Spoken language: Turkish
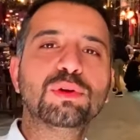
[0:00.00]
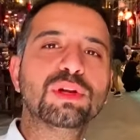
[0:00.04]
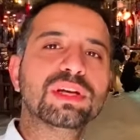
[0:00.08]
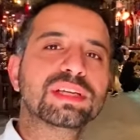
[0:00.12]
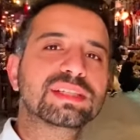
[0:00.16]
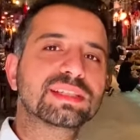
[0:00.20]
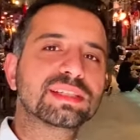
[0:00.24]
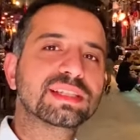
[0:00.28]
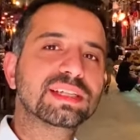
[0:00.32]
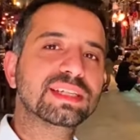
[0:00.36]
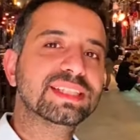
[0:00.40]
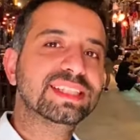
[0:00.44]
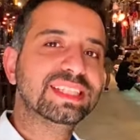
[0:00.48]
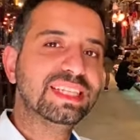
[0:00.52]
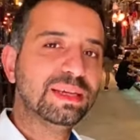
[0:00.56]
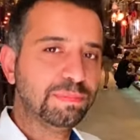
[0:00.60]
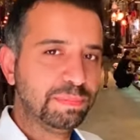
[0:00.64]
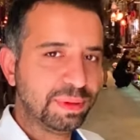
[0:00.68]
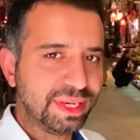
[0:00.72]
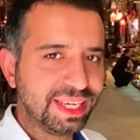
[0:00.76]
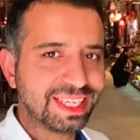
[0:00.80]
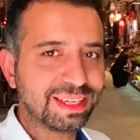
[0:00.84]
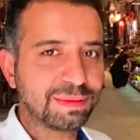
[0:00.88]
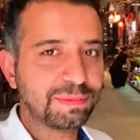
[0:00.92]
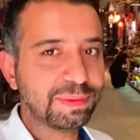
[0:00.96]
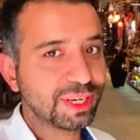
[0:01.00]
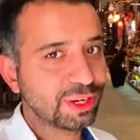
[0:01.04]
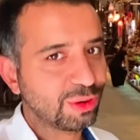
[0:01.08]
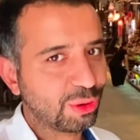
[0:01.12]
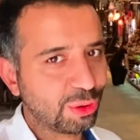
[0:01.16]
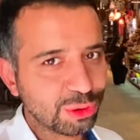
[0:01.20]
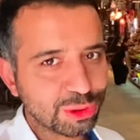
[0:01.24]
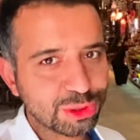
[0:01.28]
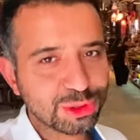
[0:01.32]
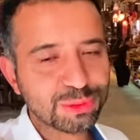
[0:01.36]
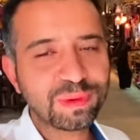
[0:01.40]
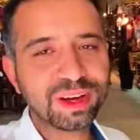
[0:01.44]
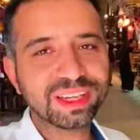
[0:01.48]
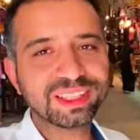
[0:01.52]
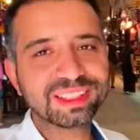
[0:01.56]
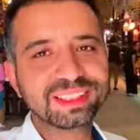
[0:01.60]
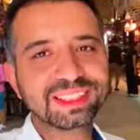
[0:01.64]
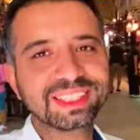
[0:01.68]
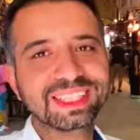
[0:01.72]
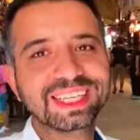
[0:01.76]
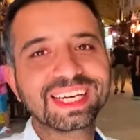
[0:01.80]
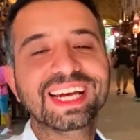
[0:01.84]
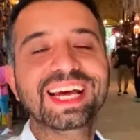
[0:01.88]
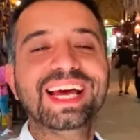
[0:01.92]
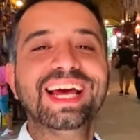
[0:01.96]
Burası tipik bir
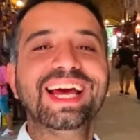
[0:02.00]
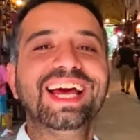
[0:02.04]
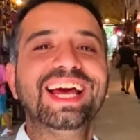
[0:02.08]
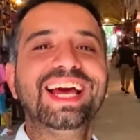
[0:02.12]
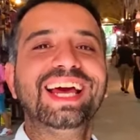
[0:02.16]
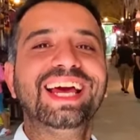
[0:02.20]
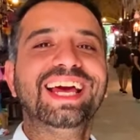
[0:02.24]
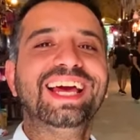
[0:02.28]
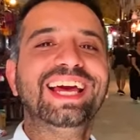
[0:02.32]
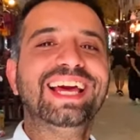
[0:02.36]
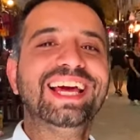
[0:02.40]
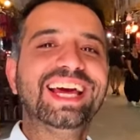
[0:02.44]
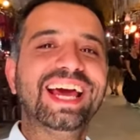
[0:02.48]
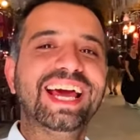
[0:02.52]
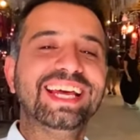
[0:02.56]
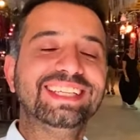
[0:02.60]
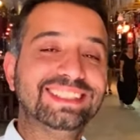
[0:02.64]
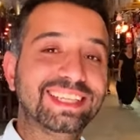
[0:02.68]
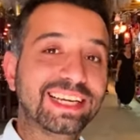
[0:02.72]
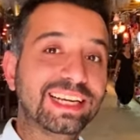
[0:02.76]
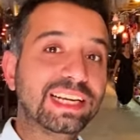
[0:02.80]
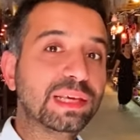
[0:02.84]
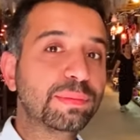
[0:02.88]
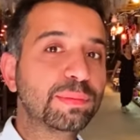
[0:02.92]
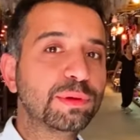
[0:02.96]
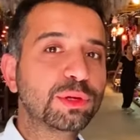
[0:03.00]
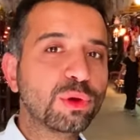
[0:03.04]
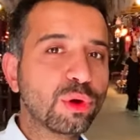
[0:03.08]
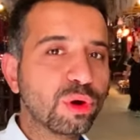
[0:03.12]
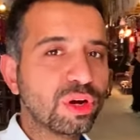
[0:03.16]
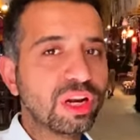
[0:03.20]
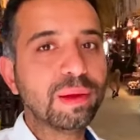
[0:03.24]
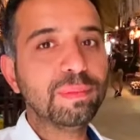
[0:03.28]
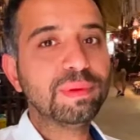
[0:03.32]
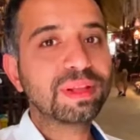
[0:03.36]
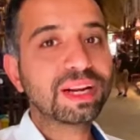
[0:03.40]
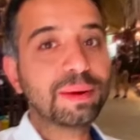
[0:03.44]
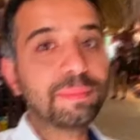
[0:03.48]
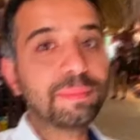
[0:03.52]
Osmanlı e, eseri gibi görünebilir